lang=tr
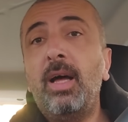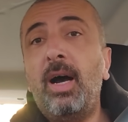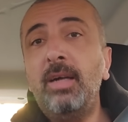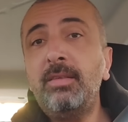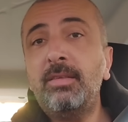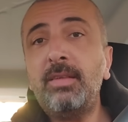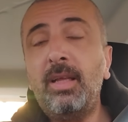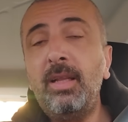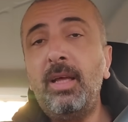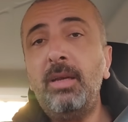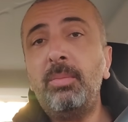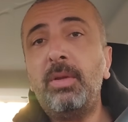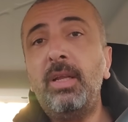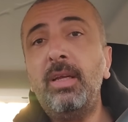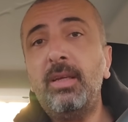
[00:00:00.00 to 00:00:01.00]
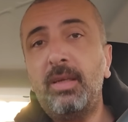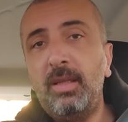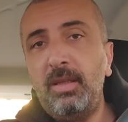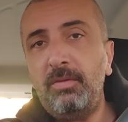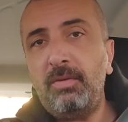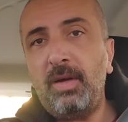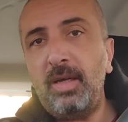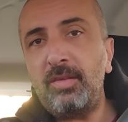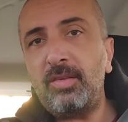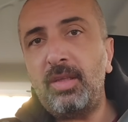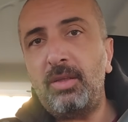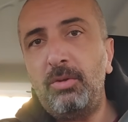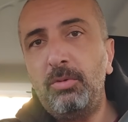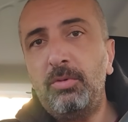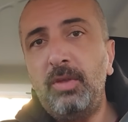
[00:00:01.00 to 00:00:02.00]
Açsalar bile kredi
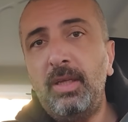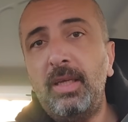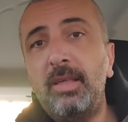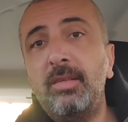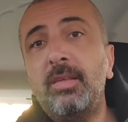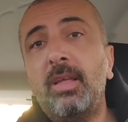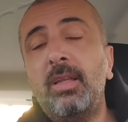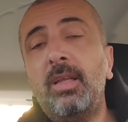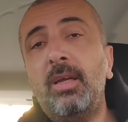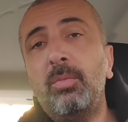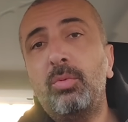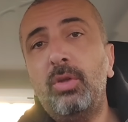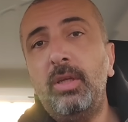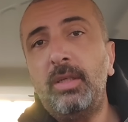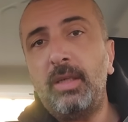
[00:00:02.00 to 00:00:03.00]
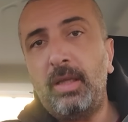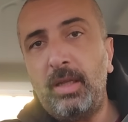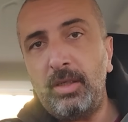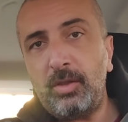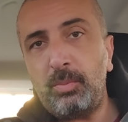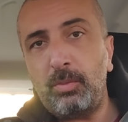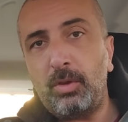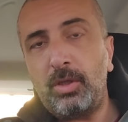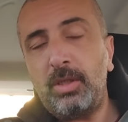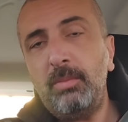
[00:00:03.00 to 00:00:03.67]
faizleri yüksek. insanlar buna yanaşmıyor.